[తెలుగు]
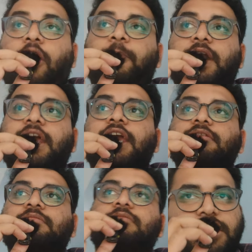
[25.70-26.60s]
కామెడీ
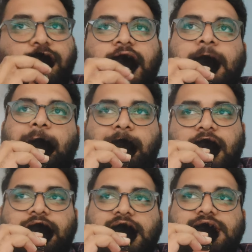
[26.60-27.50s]
సినిమా వైట్ల కాబట్టి
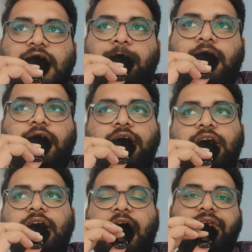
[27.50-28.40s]
మనకు తెలుసు కాబట్టి
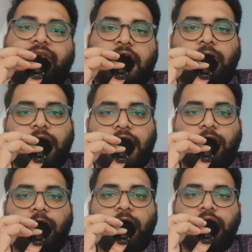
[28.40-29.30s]
అవి వర్కౌట్ అయ్యాయి
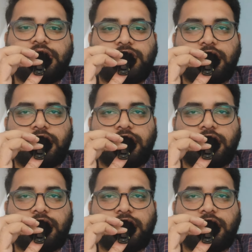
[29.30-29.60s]
కొన్ని కొన్ని